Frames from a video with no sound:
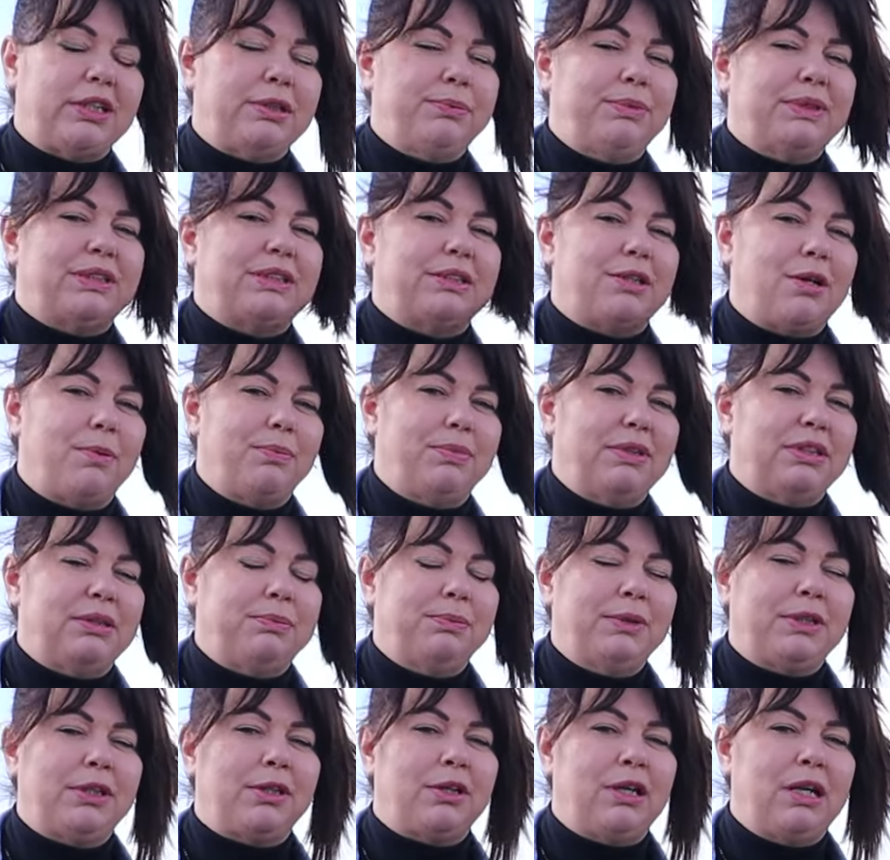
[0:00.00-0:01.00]
Green Mix
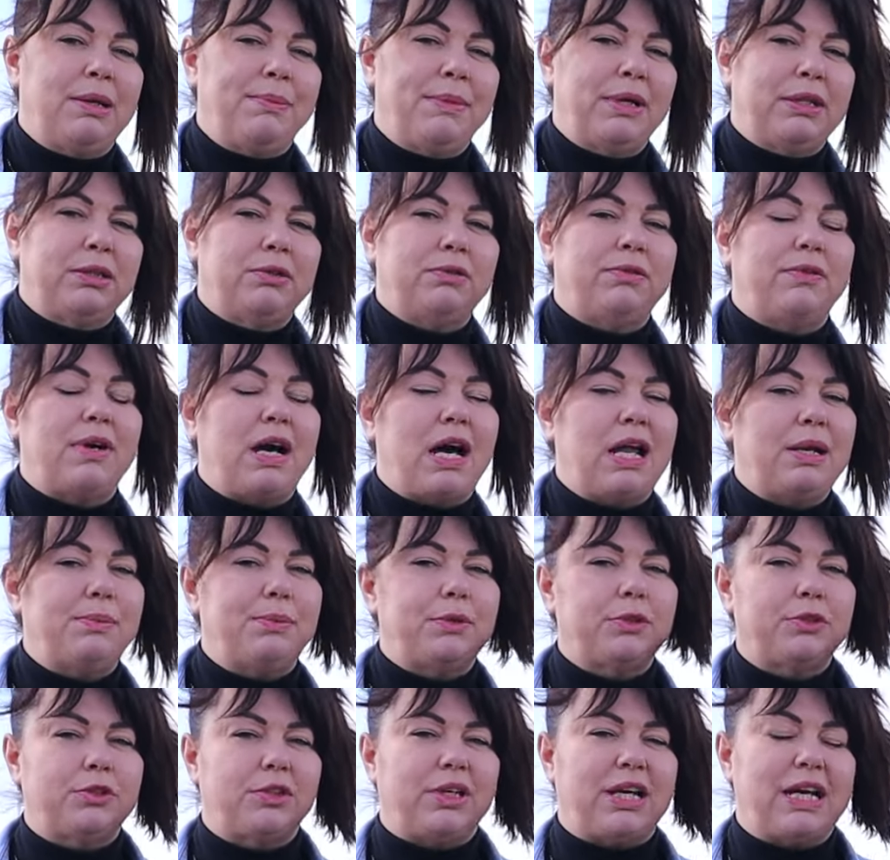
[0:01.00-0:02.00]
komplet mikroelementów,
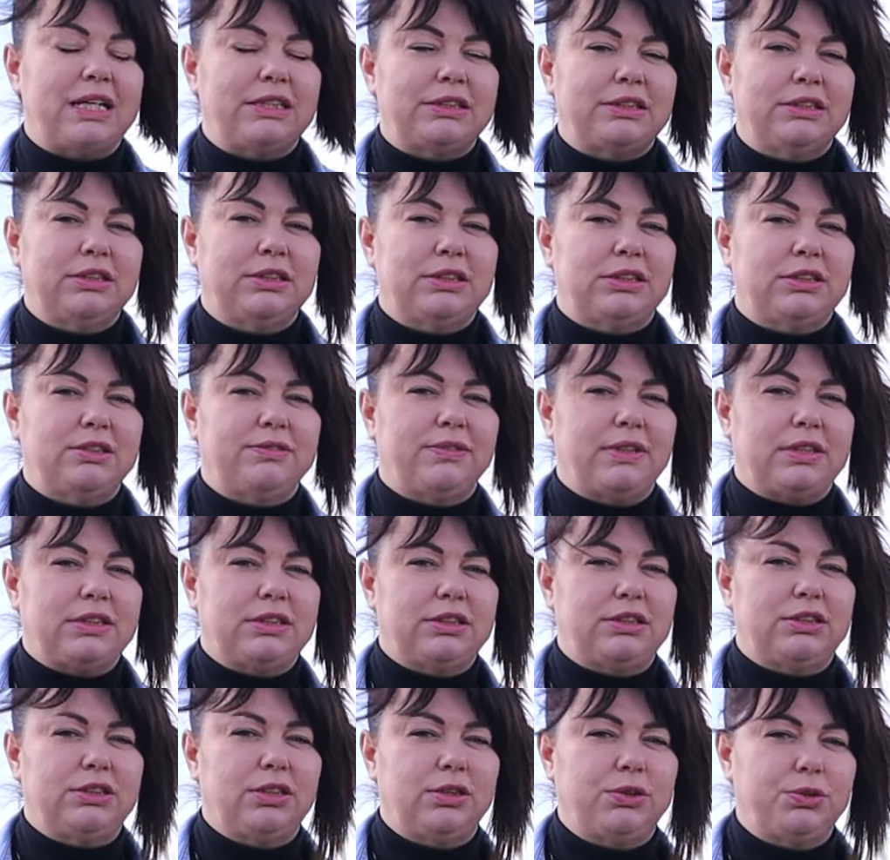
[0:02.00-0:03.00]
albo doraźnie, jeśli
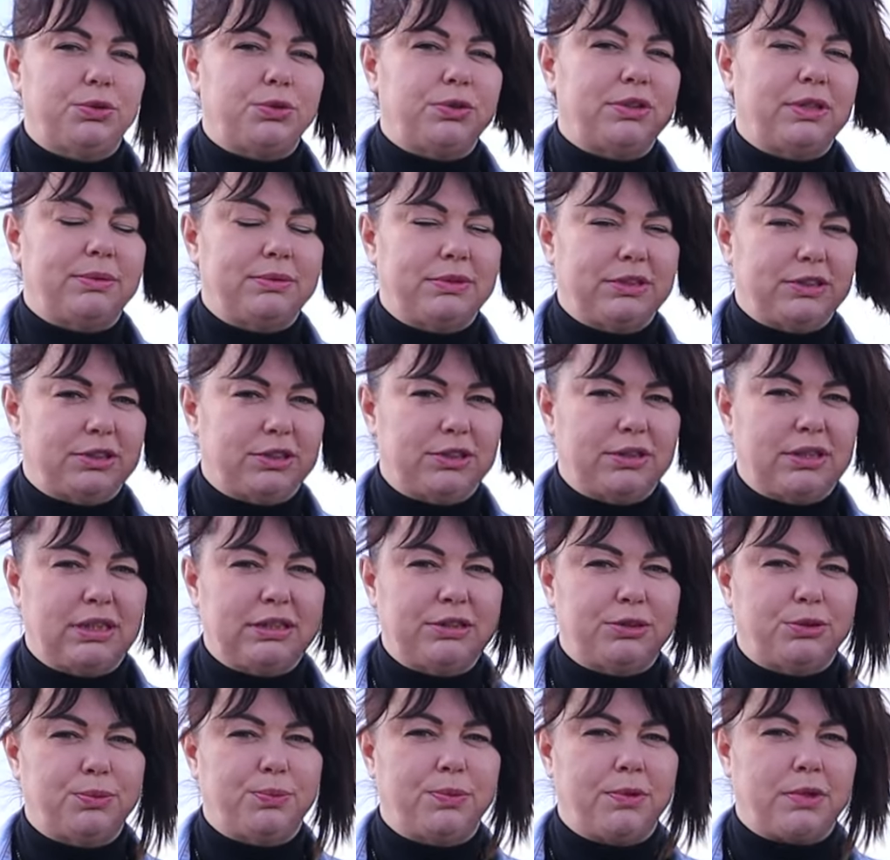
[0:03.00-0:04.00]
faktycznie już nam się coś na
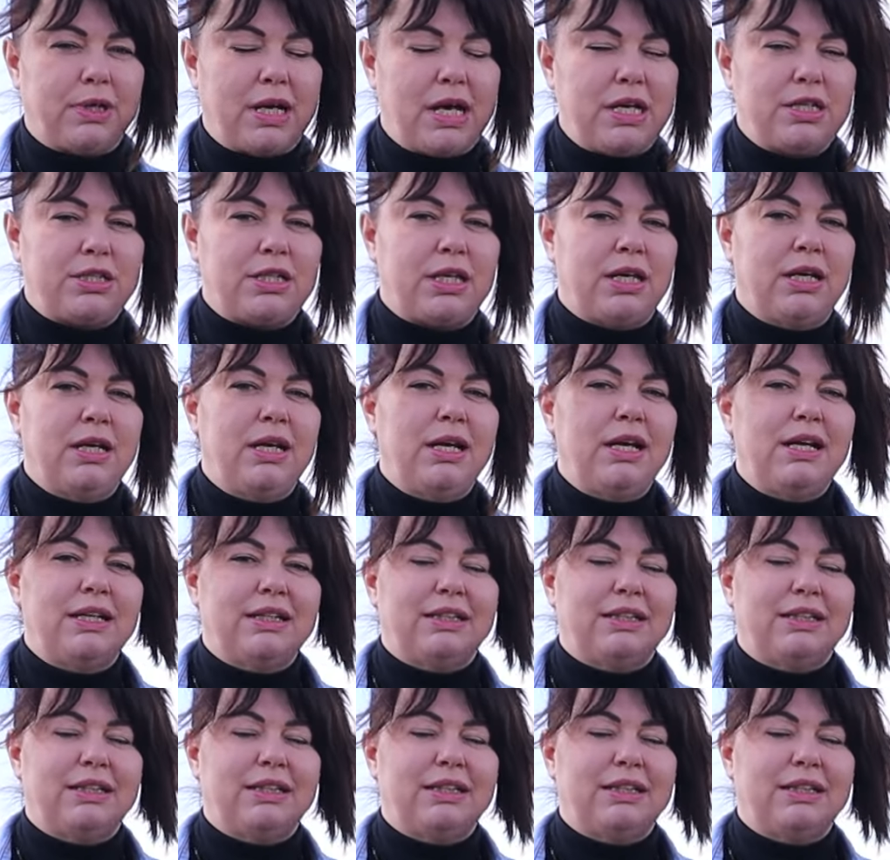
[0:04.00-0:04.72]
liściu pokaże,